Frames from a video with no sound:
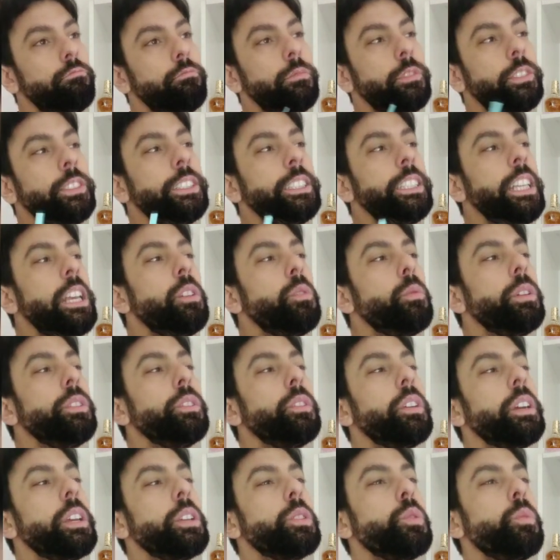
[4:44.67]
Sí, en
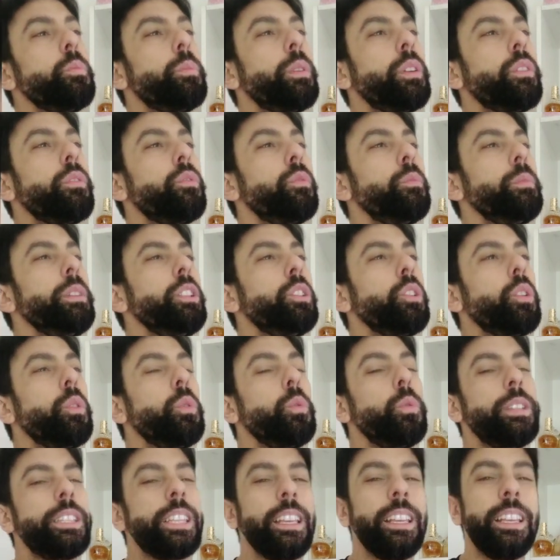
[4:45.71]
cuanto a que es un perfumito
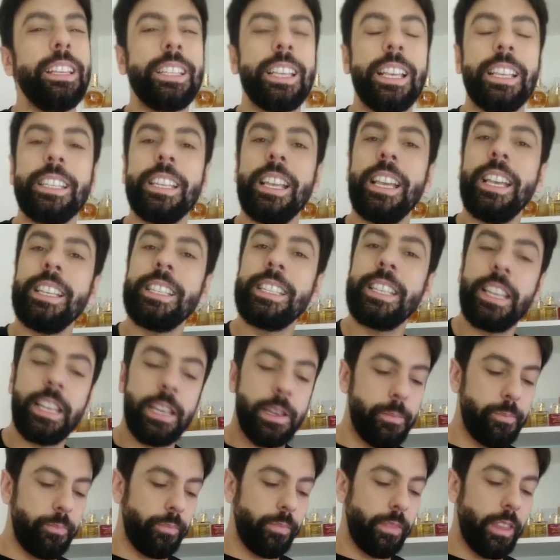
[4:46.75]
dulce, quizás
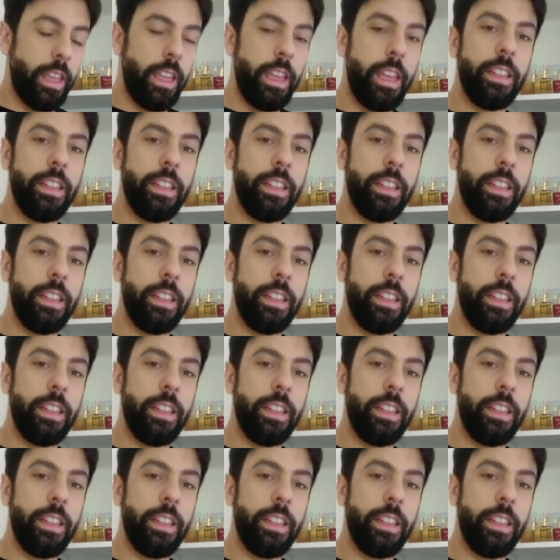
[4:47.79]
ese,